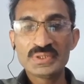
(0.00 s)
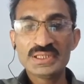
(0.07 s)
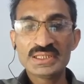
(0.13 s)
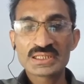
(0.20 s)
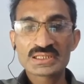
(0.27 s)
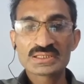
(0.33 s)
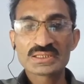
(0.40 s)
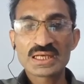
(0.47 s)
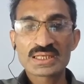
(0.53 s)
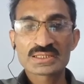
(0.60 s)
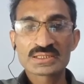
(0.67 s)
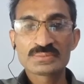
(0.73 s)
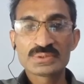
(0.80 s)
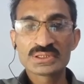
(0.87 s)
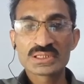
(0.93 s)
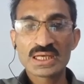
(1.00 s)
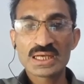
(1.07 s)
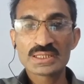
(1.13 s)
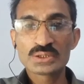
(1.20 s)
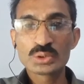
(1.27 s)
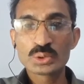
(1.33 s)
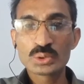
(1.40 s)
एक हज़ार की बजाय
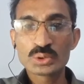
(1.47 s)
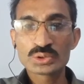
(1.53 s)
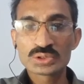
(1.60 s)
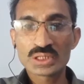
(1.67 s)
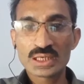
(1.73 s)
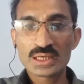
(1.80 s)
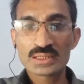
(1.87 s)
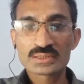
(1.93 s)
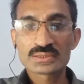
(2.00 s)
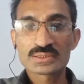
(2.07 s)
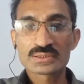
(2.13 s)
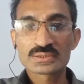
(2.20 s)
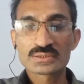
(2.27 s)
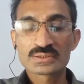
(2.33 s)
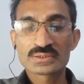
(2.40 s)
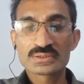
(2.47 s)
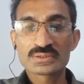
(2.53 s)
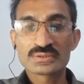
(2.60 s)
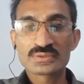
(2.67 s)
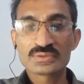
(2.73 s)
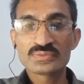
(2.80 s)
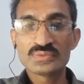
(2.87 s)
दो हज़ार
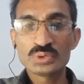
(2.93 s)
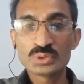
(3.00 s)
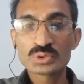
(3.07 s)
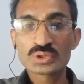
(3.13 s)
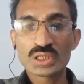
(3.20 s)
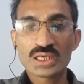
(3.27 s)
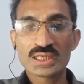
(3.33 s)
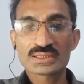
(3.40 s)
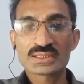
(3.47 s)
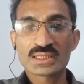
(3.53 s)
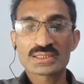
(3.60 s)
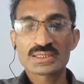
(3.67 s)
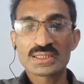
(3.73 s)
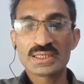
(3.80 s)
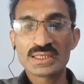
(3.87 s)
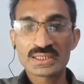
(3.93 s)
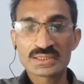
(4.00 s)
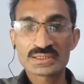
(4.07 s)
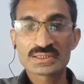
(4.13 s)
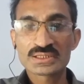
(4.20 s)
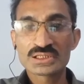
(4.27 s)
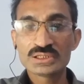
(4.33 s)
व्यूज़ आ सकते हैं अगर
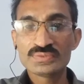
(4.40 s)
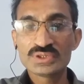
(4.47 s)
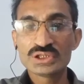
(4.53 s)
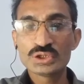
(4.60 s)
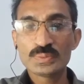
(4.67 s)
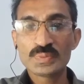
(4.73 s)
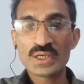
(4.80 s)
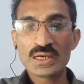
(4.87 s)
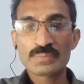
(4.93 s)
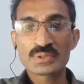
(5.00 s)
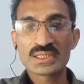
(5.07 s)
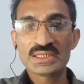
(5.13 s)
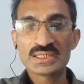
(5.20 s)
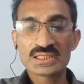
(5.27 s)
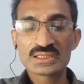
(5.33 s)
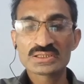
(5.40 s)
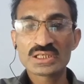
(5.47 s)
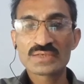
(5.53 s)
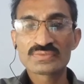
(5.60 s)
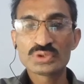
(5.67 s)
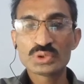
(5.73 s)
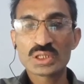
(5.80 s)
किसी वीडियो पे आपके एक हज़ार
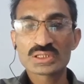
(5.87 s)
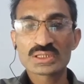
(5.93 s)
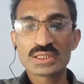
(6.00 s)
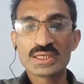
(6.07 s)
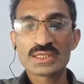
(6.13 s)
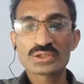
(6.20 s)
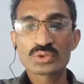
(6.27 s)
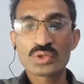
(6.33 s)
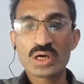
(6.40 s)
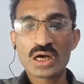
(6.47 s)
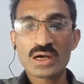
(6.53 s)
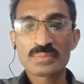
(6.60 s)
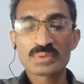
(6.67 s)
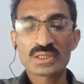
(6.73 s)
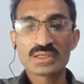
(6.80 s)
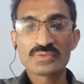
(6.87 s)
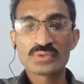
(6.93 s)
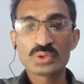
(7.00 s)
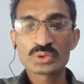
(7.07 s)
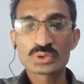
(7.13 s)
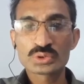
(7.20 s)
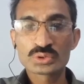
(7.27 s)
व्यू आते हैं तो आपके
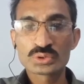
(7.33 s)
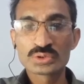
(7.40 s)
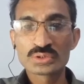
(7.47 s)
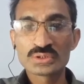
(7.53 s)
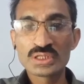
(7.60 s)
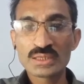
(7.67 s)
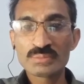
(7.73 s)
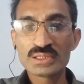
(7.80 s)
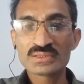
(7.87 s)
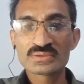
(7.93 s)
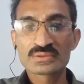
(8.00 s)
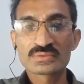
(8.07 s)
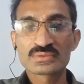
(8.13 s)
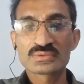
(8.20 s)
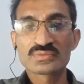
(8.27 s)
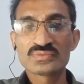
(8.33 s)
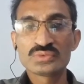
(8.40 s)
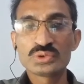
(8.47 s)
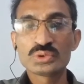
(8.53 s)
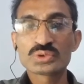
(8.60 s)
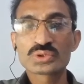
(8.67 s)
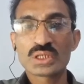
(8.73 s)
वो डबल
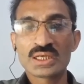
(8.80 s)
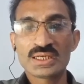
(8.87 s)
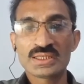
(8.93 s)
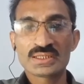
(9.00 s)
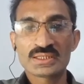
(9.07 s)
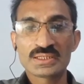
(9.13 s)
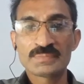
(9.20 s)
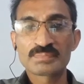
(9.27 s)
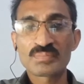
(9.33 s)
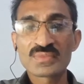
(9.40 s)
व्यूज़ आएंगे